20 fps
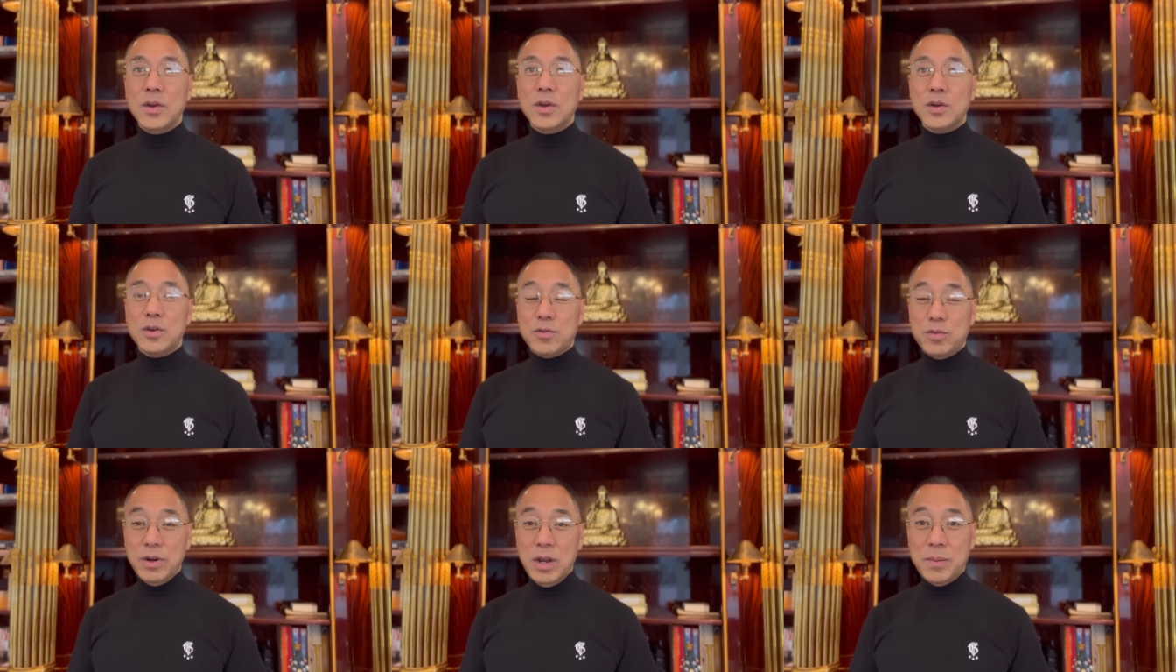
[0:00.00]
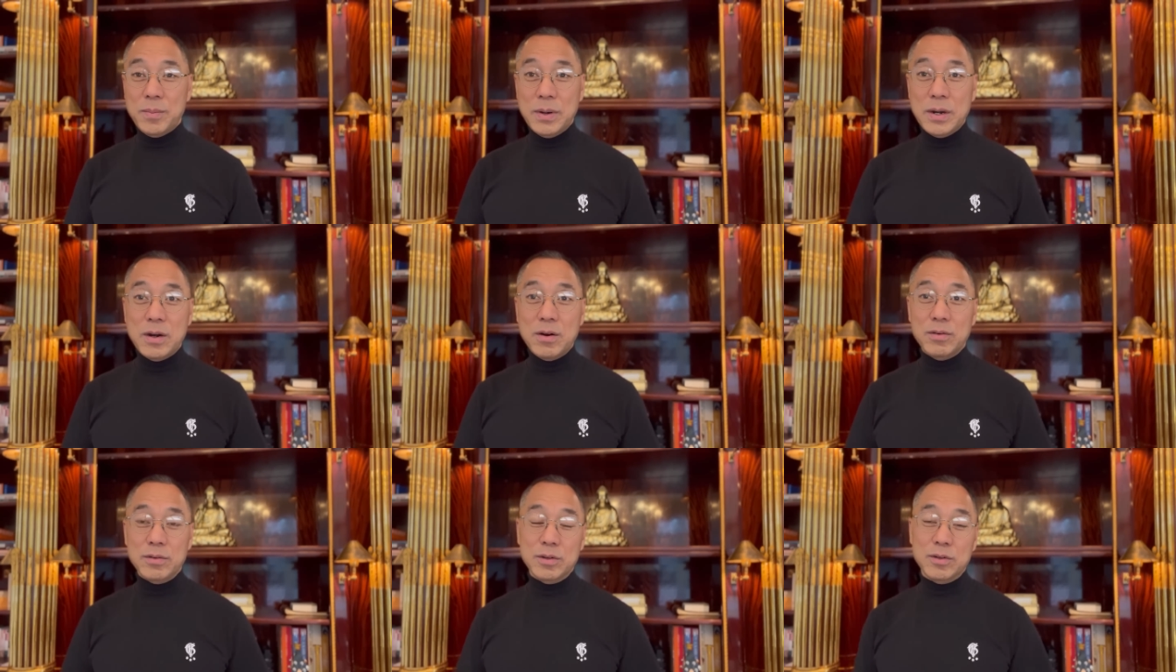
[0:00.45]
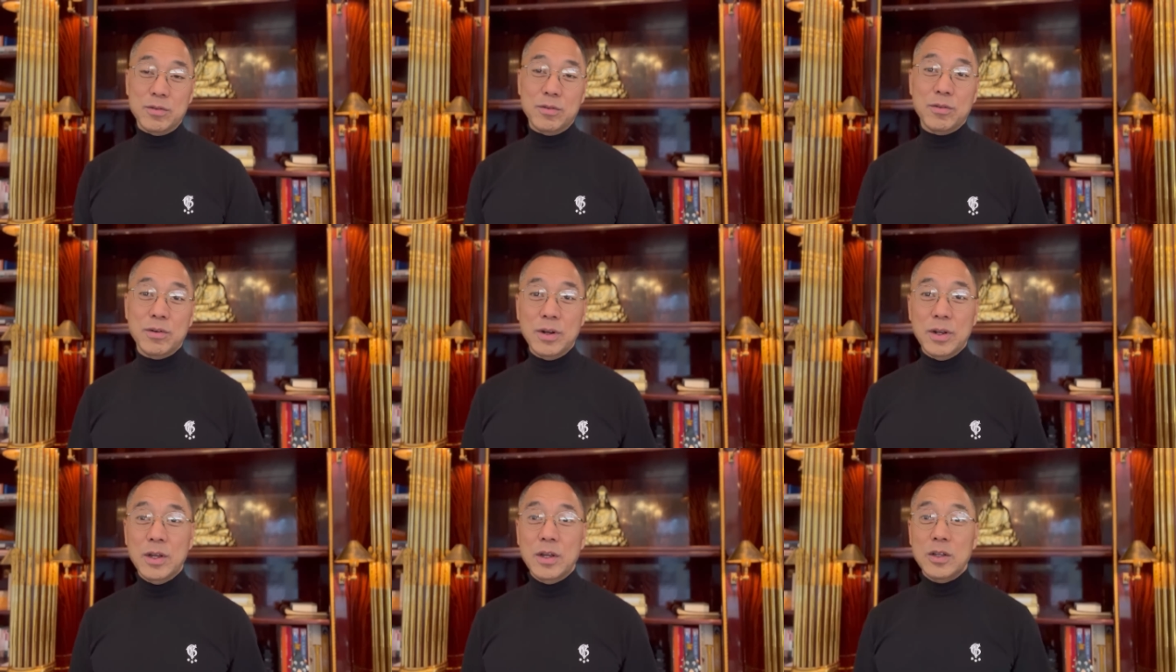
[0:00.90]
出来门口的时
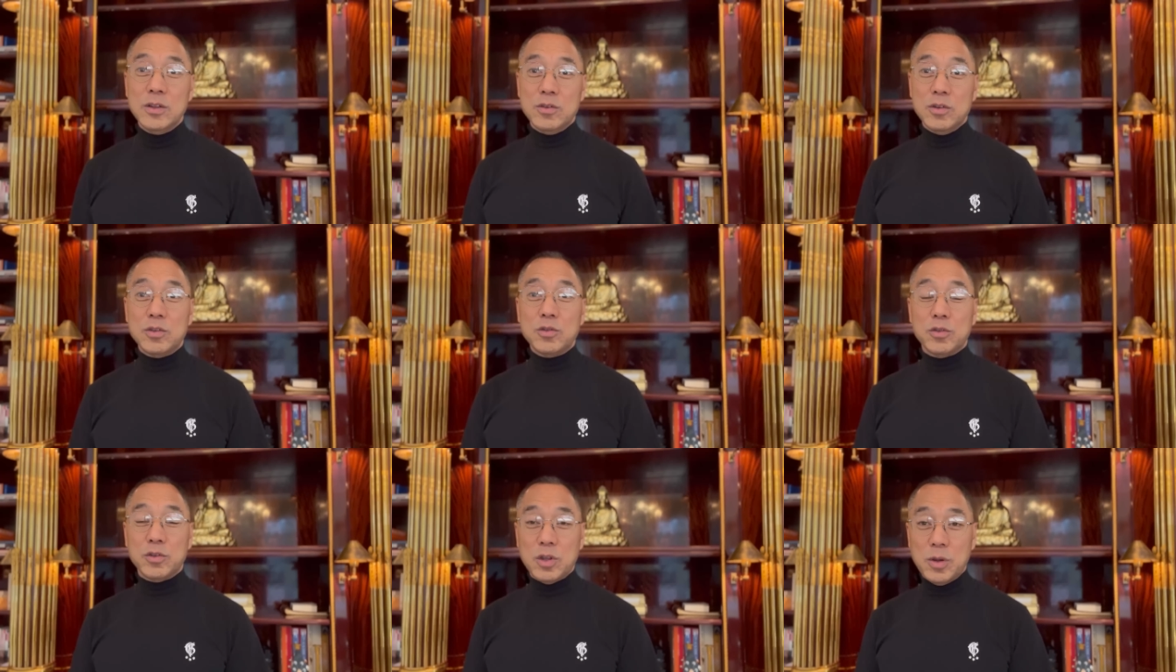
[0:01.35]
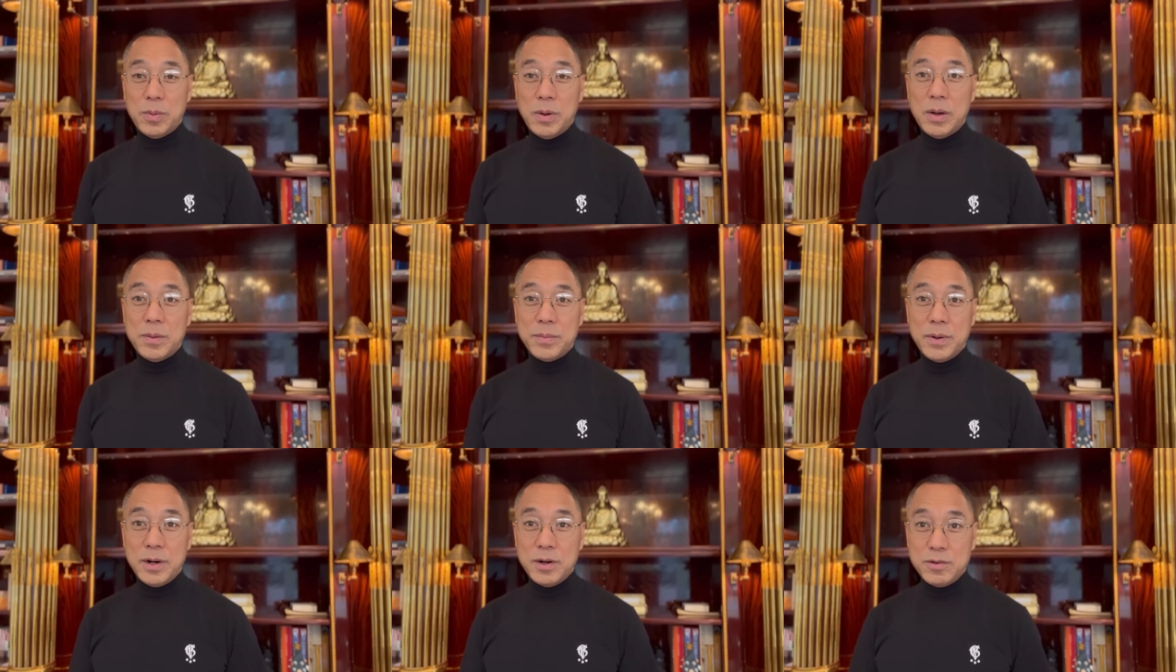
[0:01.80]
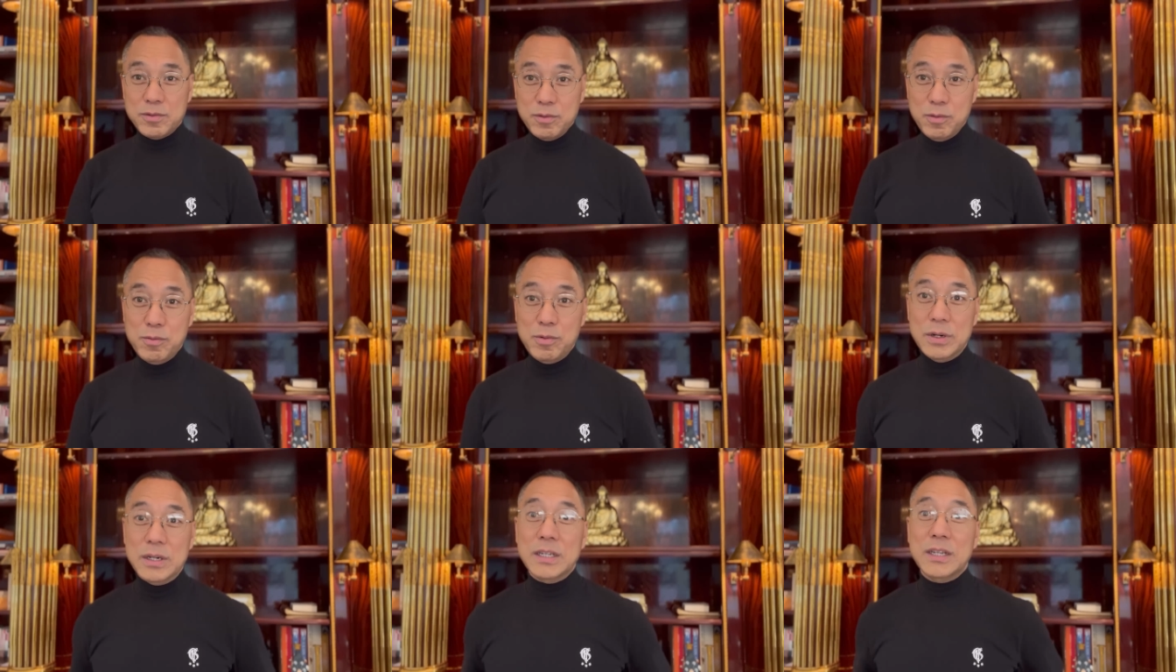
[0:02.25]
候，就走到旁边，说：“
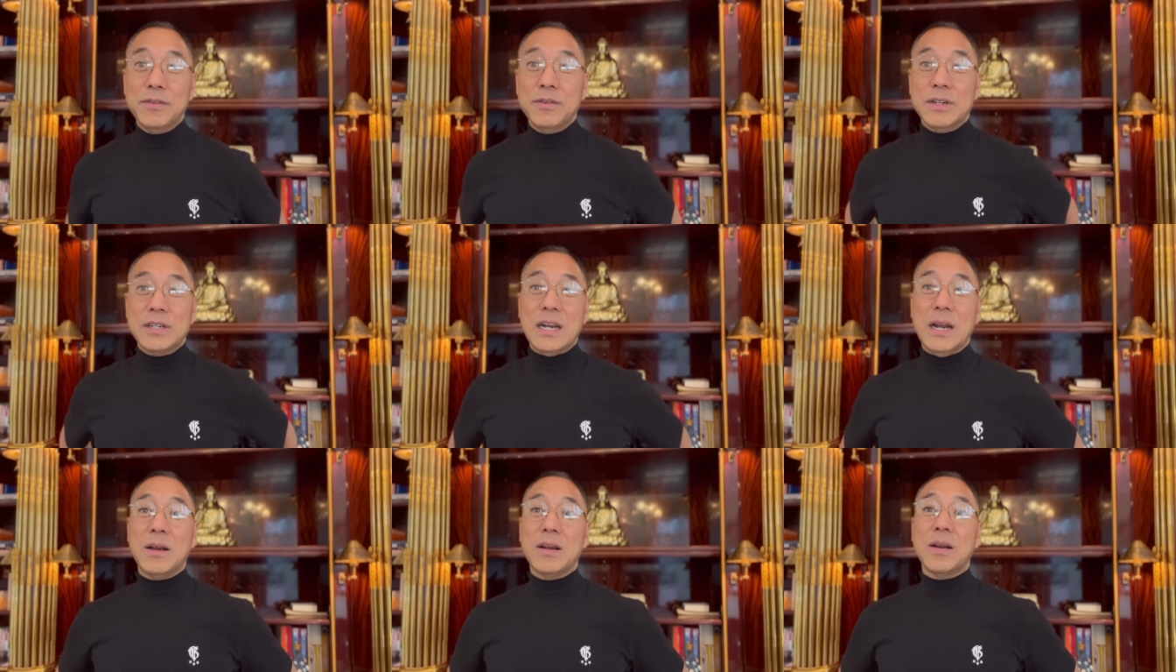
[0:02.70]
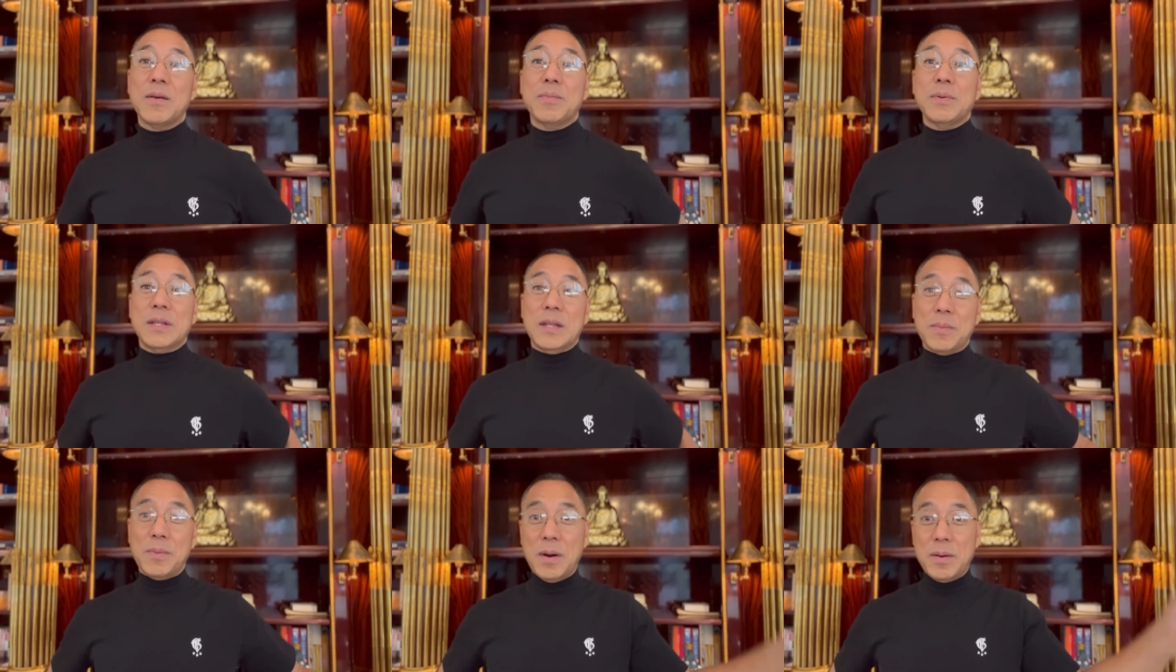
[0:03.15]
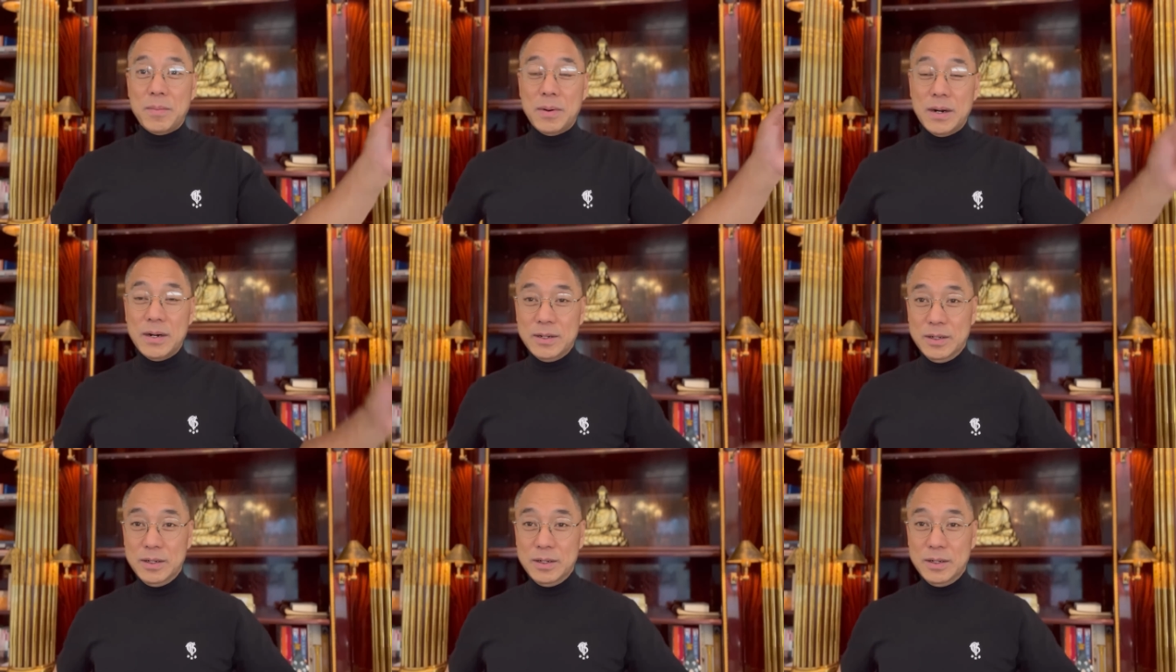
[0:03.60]
我这因为啥啥不在旁边，